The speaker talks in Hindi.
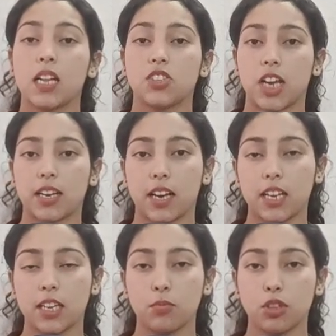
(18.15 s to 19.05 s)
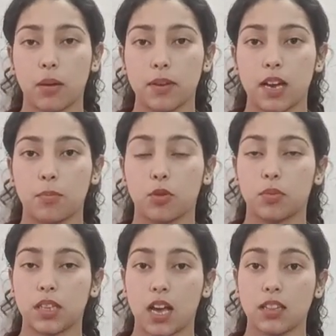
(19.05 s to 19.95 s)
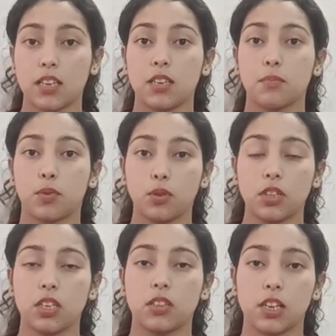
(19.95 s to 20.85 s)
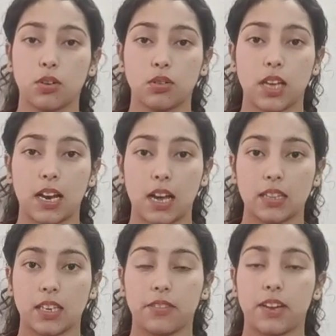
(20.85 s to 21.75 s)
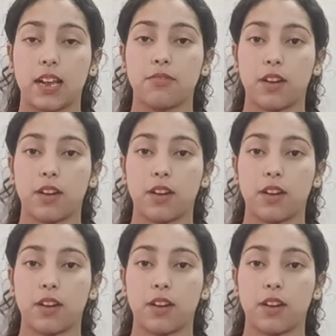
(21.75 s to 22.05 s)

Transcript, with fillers: जानकारी के मुताबिक आपको बता दें कि बहुत ही दिल को दहला देने वाला